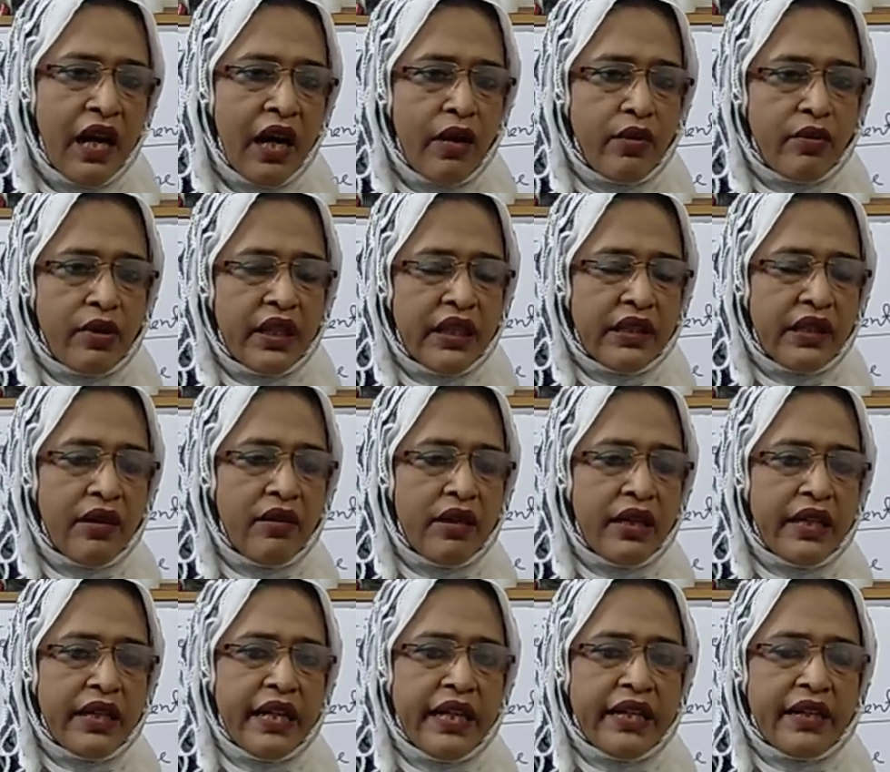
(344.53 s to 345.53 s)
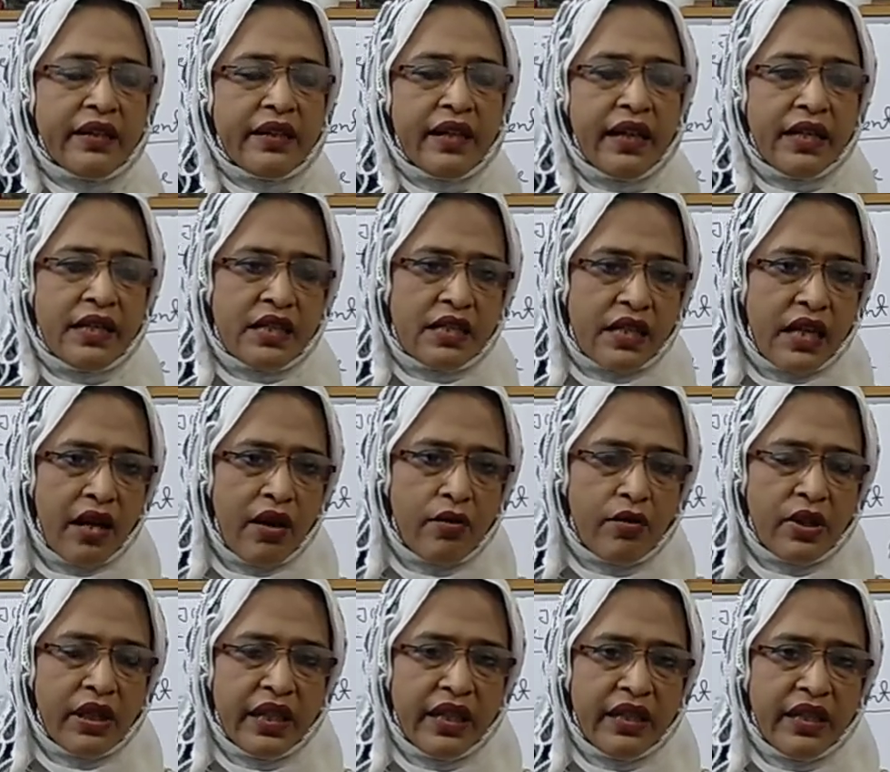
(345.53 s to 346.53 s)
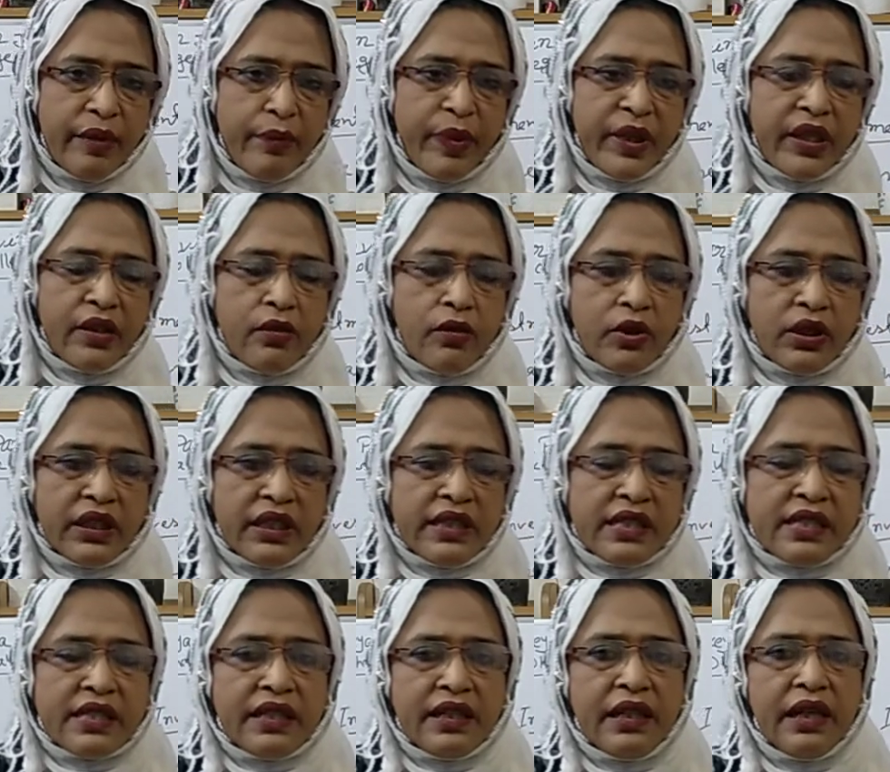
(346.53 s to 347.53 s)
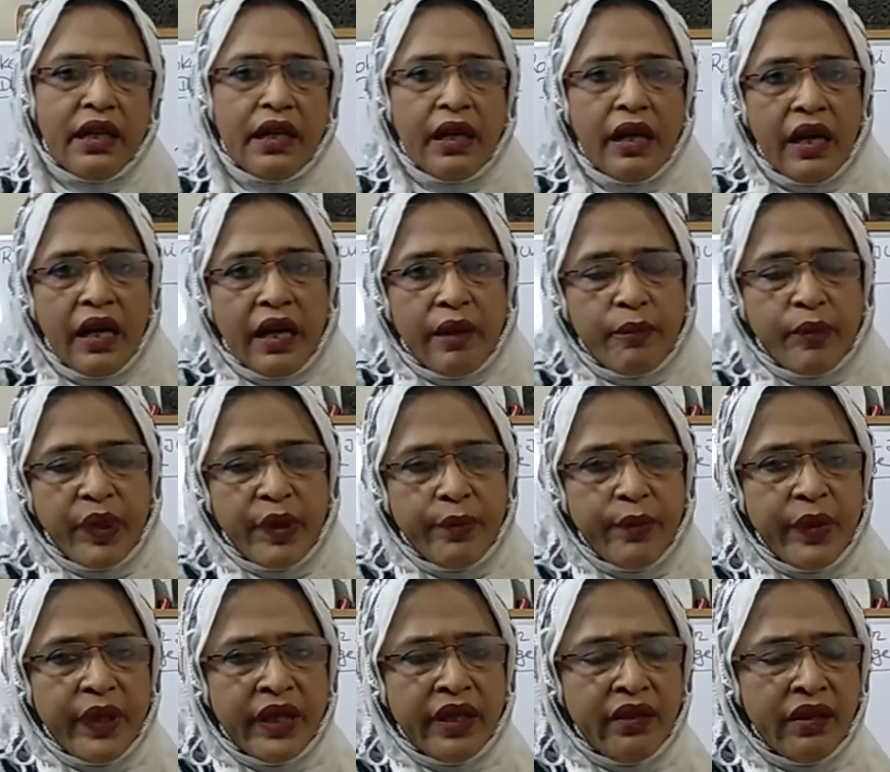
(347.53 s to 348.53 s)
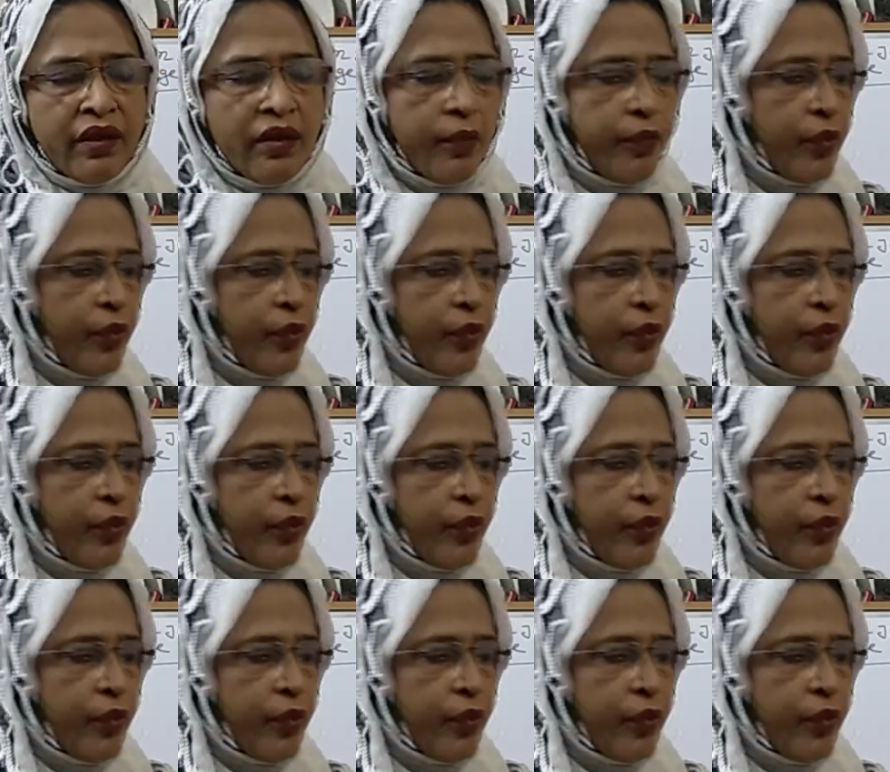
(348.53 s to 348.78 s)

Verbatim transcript: আউটলে তাহলে নেট ক্যাশ আউটলে ডিপেন্ড করতেছে বিভিন্ন